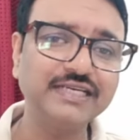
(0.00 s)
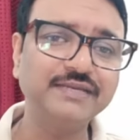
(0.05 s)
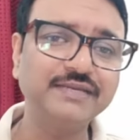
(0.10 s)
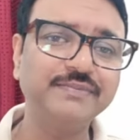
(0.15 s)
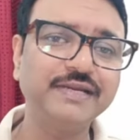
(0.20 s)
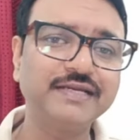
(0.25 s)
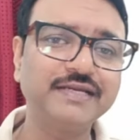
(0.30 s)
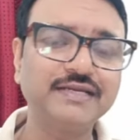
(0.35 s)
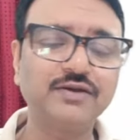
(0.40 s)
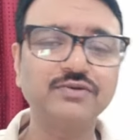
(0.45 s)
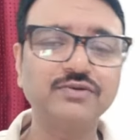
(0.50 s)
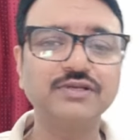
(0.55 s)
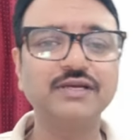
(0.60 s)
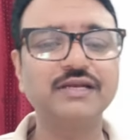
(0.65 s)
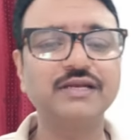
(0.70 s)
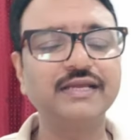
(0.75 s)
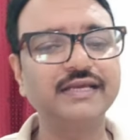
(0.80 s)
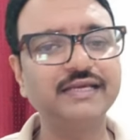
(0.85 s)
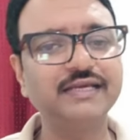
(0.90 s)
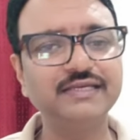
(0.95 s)
ब्रेक डाउन
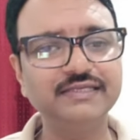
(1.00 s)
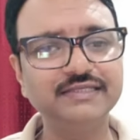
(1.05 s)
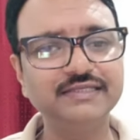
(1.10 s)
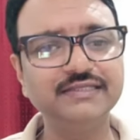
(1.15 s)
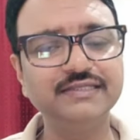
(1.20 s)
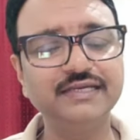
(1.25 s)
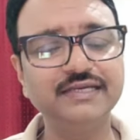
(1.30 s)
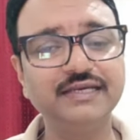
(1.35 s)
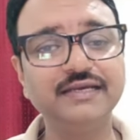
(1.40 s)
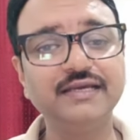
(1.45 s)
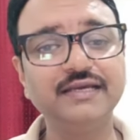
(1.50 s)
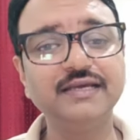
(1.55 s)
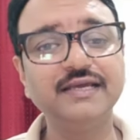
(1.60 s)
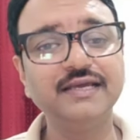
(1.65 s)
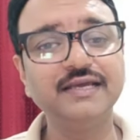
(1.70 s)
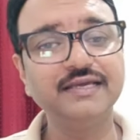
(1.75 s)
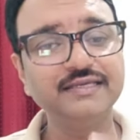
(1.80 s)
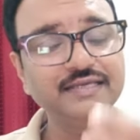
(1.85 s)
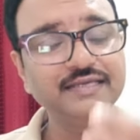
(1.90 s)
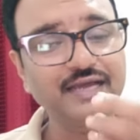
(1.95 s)
करने के लिए दिए
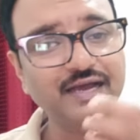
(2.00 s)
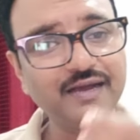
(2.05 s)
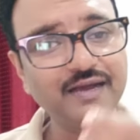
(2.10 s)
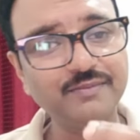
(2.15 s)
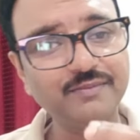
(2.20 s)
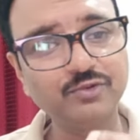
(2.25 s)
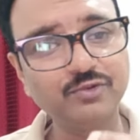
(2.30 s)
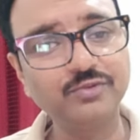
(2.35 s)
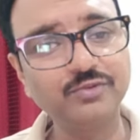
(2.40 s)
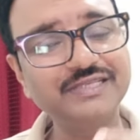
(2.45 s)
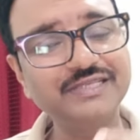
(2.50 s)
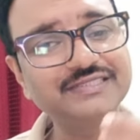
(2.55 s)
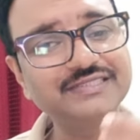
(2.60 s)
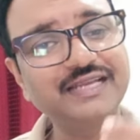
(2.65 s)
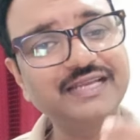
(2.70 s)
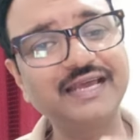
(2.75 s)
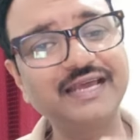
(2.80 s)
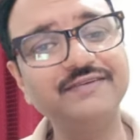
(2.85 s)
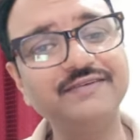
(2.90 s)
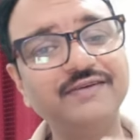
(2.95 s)
यहाँ मुंह में
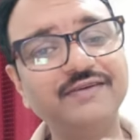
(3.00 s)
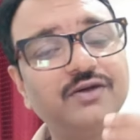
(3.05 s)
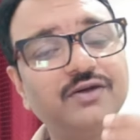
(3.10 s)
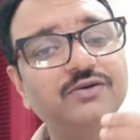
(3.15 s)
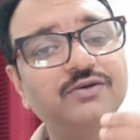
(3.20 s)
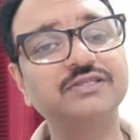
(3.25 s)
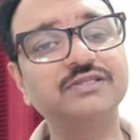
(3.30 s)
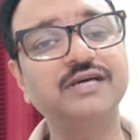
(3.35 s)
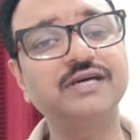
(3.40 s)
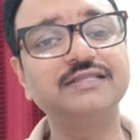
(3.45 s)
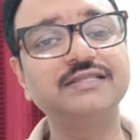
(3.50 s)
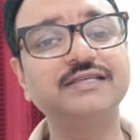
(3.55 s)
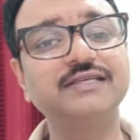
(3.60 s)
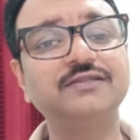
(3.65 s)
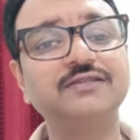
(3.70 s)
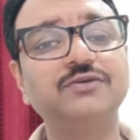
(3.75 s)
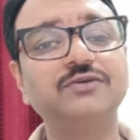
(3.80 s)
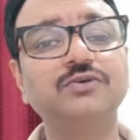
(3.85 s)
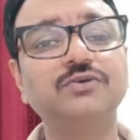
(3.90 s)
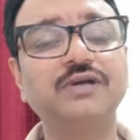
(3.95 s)
सलाइवा और दांत
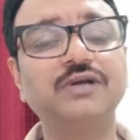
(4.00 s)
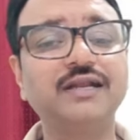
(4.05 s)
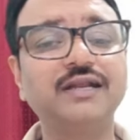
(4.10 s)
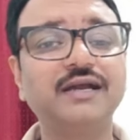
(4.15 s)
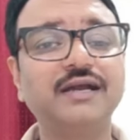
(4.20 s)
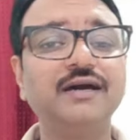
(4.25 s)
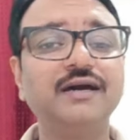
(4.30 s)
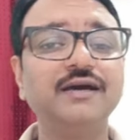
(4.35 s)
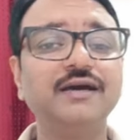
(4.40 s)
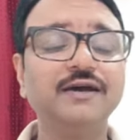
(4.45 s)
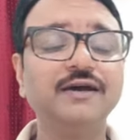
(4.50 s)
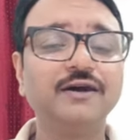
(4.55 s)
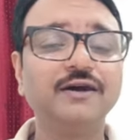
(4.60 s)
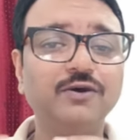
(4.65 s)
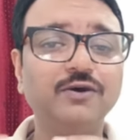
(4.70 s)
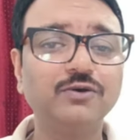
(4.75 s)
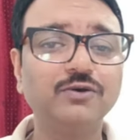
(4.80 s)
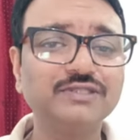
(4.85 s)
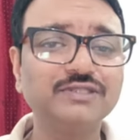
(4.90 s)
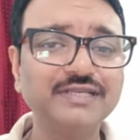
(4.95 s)
के थ्रू खाना
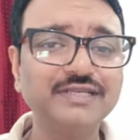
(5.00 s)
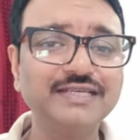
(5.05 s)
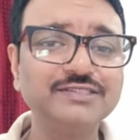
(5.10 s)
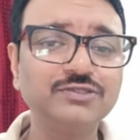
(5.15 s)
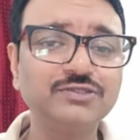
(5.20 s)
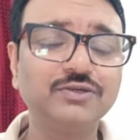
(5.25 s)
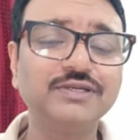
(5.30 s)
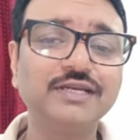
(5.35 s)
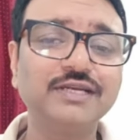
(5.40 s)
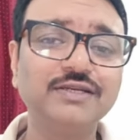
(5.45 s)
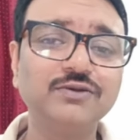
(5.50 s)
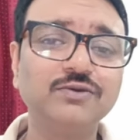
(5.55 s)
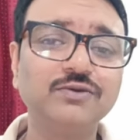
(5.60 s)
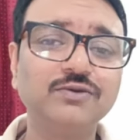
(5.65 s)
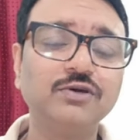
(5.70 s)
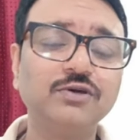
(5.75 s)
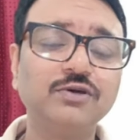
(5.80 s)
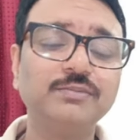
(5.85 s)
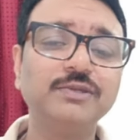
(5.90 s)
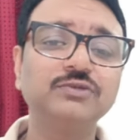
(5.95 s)
उतने छोटे
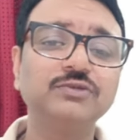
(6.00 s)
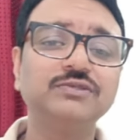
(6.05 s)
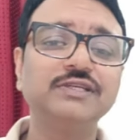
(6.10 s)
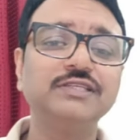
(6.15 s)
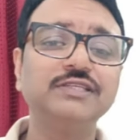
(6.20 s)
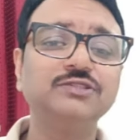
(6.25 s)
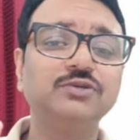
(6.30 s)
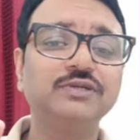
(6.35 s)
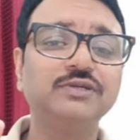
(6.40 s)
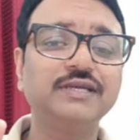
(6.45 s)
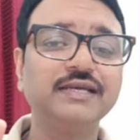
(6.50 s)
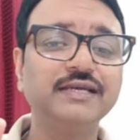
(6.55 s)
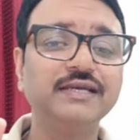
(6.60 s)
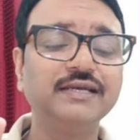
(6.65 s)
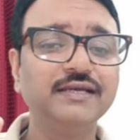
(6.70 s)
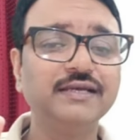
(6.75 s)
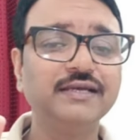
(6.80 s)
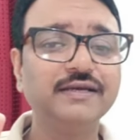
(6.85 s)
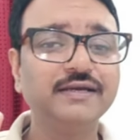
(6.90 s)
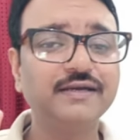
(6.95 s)
टुकड़ों में उतने छोटे
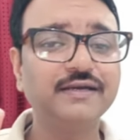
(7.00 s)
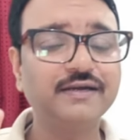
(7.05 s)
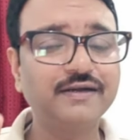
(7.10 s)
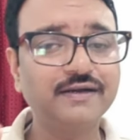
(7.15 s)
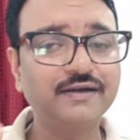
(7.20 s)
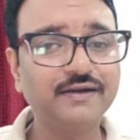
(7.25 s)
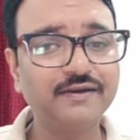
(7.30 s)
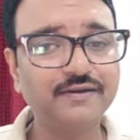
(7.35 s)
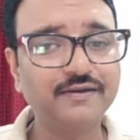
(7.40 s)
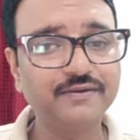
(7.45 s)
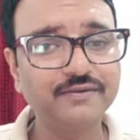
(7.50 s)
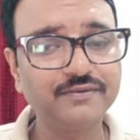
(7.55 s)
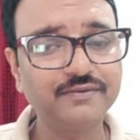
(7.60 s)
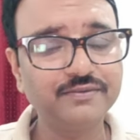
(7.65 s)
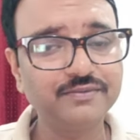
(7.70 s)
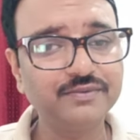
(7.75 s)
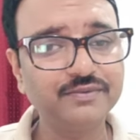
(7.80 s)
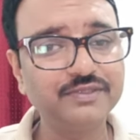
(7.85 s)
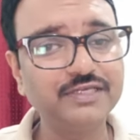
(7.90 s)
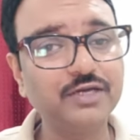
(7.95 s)
आ,
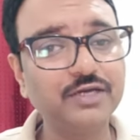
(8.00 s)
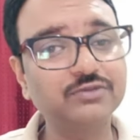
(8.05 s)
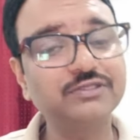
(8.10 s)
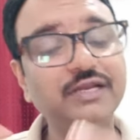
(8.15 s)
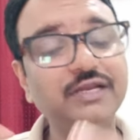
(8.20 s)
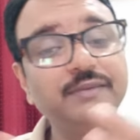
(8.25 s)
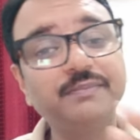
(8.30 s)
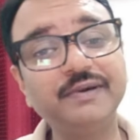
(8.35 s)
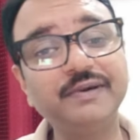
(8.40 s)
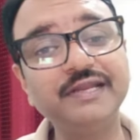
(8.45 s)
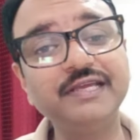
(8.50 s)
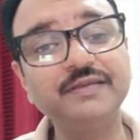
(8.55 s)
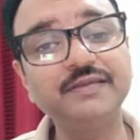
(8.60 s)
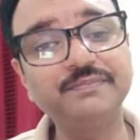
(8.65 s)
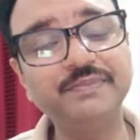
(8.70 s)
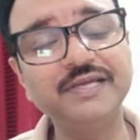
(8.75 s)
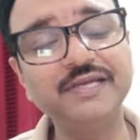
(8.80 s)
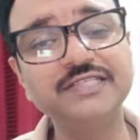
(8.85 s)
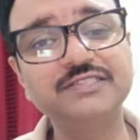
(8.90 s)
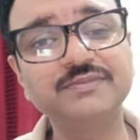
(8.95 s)
या उतने बरीक
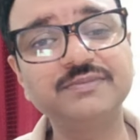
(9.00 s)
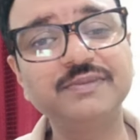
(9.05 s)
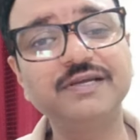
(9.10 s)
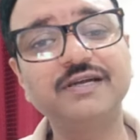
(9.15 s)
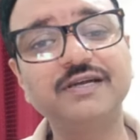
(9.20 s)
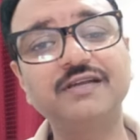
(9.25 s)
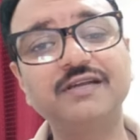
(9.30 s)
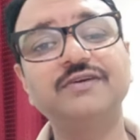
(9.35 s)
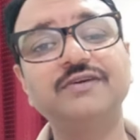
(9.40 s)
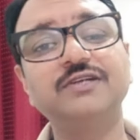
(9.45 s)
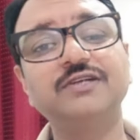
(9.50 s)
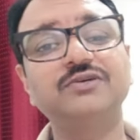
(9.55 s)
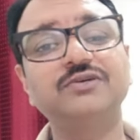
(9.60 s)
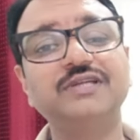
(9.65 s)
पेस्ट में कन्वर्ट हो, जा,